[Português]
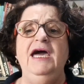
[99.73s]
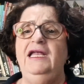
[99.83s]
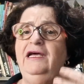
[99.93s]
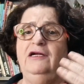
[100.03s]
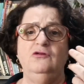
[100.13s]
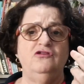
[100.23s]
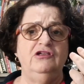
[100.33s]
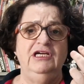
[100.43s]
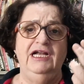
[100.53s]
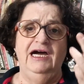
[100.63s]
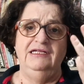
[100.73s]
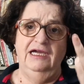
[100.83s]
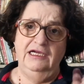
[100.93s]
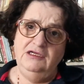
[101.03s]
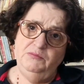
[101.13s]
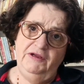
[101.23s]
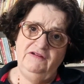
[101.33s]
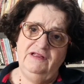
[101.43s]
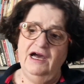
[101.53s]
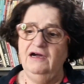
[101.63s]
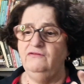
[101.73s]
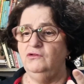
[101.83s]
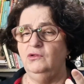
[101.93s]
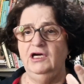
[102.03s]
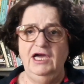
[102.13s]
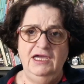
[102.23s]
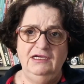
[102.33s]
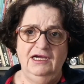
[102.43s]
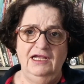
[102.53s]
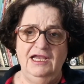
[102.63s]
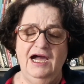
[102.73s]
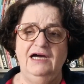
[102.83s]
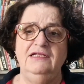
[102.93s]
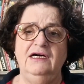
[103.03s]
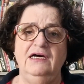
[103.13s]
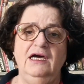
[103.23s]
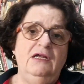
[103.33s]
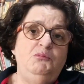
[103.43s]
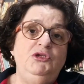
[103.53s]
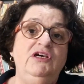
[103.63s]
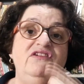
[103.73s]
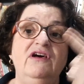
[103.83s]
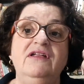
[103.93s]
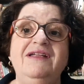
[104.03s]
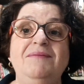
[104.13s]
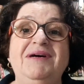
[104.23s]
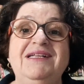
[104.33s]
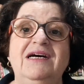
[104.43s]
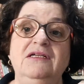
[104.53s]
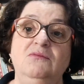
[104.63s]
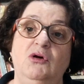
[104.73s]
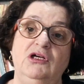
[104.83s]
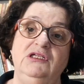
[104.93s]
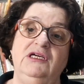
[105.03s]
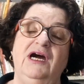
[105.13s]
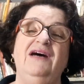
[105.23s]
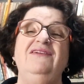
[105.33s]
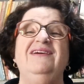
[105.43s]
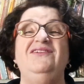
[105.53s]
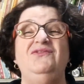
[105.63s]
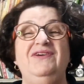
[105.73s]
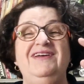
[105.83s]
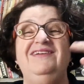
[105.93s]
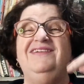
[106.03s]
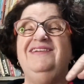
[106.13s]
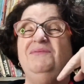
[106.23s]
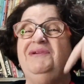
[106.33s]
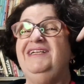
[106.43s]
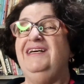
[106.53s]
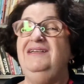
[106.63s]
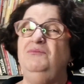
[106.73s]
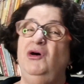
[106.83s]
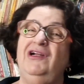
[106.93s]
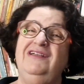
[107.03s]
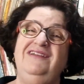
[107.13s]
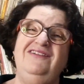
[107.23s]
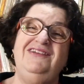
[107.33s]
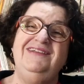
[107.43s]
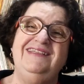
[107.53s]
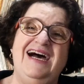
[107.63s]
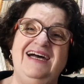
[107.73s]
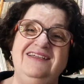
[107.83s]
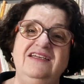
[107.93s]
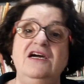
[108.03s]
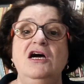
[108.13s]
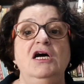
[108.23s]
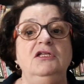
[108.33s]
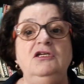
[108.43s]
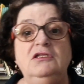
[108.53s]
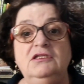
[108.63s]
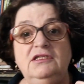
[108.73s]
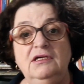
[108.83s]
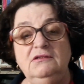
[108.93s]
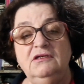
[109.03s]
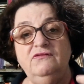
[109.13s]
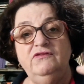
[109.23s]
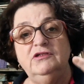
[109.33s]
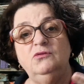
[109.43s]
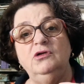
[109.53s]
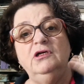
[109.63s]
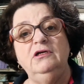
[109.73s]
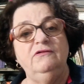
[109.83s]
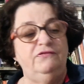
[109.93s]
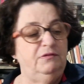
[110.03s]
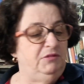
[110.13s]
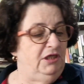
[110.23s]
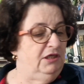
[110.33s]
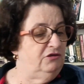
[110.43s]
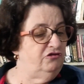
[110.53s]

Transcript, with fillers: ela era considerada imprestável, encalhada, ela podia ser até mandada embora de casa e às vezes ser mandada embora de cidade de tanta vergonha que a família